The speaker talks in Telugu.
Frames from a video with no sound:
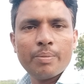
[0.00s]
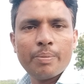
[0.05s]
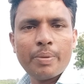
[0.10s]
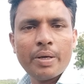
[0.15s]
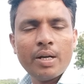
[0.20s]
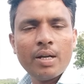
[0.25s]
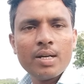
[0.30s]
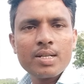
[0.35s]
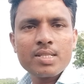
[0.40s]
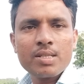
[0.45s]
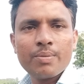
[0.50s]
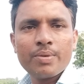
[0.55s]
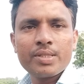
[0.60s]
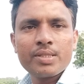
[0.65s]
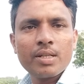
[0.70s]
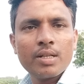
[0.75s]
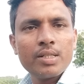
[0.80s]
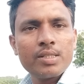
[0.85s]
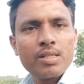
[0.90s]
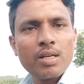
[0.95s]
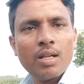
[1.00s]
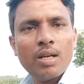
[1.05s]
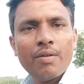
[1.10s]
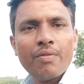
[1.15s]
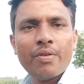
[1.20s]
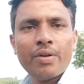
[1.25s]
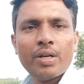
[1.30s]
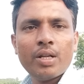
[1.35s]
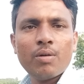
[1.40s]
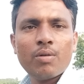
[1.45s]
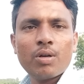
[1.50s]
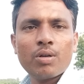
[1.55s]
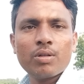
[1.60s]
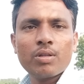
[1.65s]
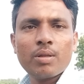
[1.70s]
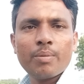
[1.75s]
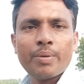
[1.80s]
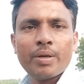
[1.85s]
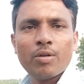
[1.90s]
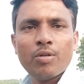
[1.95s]
పండాగ సమస్యకి చాలా ఎఫెక్ట్గా వర్క్
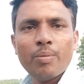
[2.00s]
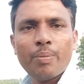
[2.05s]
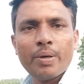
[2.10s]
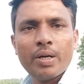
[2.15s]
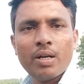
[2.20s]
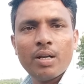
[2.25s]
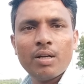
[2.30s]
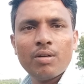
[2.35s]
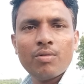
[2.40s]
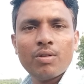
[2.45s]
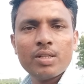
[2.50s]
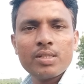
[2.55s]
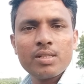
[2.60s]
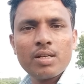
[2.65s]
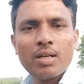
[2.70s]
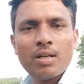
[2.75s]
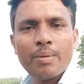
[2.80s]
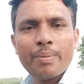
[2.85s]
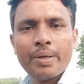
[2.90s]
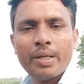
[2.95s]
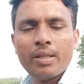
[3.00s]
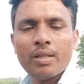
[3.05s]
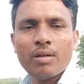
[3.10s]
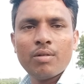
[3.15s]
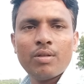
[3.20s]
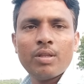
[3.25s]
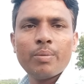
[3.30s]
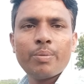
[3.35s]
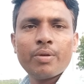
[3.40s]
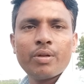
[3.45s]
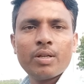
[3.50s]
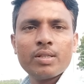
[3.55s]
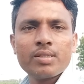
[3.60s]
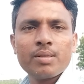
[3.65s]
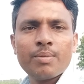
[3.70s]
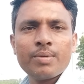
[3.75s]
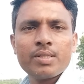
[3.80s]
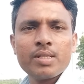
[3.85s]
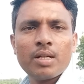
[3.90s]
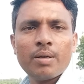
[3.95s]
అవుతుంది మనకు పండాగ కూడా చాలా విపరీతంగా ఉంది ఇప్పుడున్న
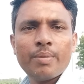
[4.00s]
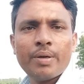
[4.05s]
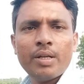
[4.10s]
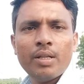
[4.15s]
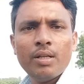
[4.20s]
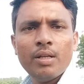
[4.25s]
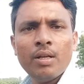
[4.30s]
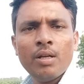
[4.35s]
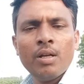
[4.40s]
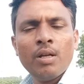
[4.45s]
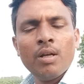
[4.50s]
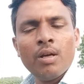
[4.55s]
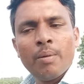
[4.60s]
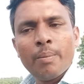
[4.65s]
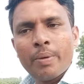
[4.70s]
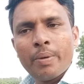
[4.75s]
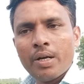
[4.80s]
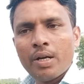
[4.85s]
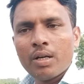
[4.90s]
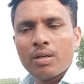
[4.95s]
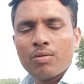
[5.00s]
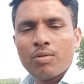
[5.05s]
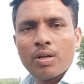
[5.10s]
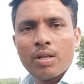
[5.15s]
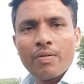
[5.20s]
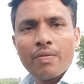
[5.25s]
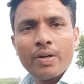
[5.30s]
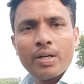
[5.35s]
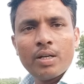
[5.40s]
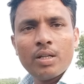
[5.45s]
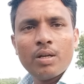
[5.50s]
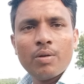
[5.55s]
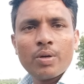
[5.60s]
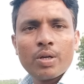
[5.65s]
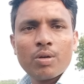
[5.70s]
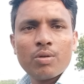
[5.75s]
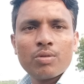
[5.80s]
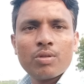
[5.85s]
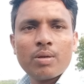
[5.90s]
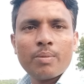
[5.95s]
సమస్య కాబట్టి పండగ కూడా ఎఫెక్టివ్గా
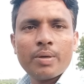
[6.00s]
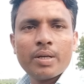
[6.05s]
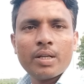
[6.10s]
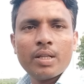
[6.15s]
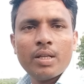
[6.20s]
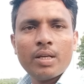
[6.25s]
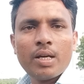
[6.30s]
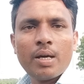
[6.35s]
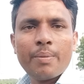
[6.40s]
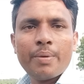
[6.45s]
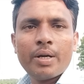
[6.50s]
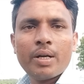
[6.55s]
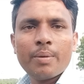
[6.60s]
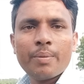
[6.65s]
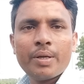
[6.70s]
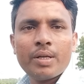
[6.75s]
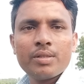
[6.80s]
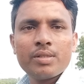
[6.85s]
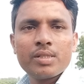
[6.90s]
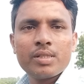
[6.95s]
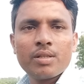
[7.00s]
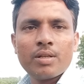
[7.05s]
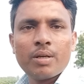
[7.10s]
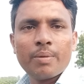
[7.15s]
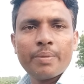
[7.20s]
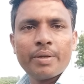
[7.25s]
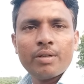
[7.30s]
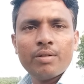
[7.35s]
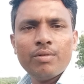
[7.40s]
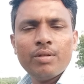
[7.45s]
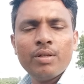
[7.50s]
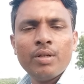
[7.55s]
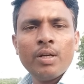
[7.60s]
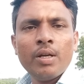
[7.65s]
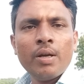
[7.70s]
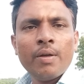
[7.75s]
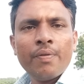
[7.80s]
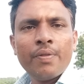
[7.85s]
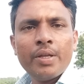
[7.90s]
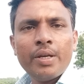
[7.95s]
వర్క్ అవుతుందన్నమాట ఈ క్యాబరెట్ అనేది వచ్చేసి మనకు
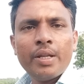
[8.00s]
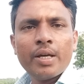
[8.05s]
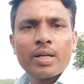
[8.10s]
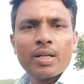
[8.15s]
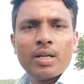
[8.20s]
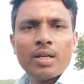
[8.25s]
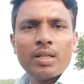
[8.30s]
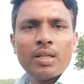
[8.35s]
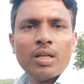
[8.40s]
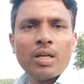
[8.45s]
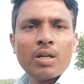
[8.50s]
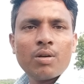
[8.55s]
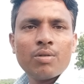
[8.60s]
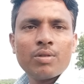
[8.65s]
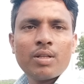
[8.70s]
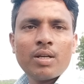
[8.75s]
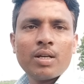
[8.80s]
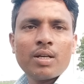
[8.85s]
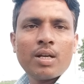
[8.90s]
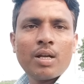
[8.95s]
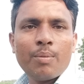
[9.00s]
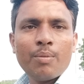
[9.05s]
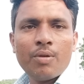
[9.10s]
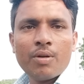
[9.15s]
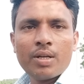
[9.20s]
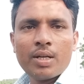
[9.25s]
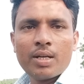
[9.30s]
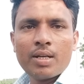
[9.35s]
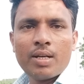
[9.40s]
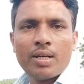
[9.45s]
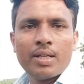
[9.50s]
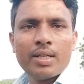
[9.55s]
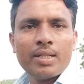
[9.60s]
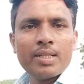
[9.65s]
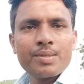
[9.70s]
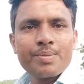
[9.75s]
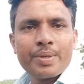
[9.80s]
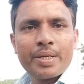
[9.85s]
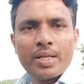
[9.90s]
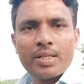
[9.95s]
దీన్ని ఎకరానికి ఆరు వందల గ్రాములు ఒక ఎకరానికి అయితే
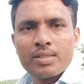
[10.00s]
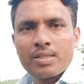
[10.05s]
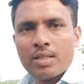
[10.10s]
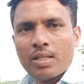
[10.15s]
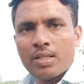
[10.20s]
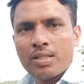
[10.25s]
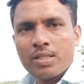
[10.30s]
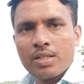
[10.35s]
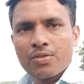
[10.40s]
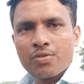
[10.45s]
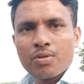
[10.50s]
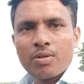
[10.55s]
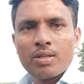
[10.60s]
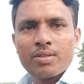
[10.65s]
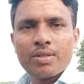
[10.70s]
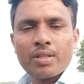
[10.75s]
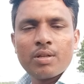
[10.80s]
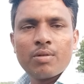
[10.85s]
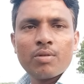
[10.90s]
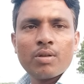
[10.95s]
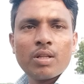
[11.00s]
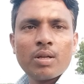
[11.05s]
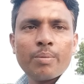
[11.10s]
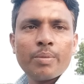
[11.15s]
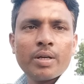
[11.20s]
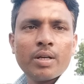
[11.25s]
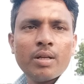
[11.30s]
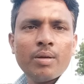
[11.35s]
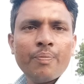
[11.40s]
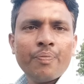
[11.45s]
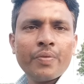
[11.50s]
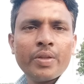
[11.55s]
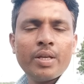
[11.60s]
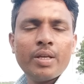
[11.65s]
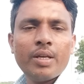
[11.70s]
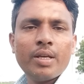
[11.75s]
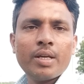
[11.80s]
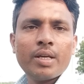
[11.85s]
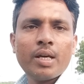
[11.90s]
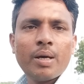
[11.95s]
స్ప్రేయింగ్స్ అయితే చేసుకోవాల్సి అయితే ఉంటుందన్నమాట ఈ
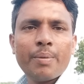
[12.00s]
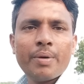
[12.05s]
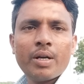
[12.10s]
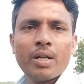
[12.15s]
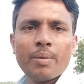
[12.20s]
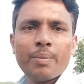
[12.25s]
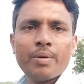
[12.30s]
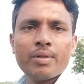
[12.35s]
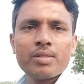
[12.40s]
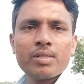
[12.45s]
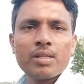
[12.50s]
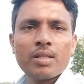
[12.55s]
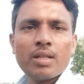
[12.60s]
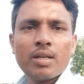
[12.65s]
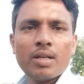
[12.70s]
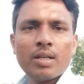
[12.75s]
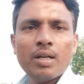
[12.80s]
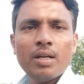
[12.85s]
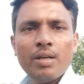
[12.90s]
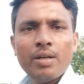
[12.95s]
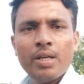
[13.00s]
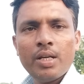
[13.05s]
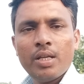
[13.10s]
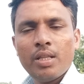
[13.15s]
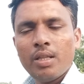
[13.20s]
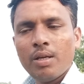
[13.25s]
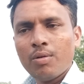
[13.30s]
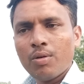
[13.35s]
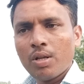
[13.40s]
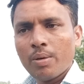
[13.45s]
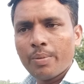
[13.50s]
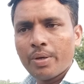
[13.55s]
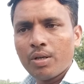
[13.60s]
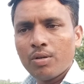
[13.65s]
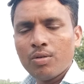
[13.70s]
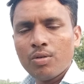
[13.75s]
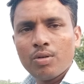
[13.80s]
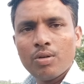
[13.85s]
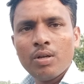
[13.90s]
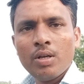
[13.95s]
క్యాబరెట్ టాప్ వచ్చేది కనుక ఇది కూడా
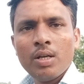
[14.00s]
మనకు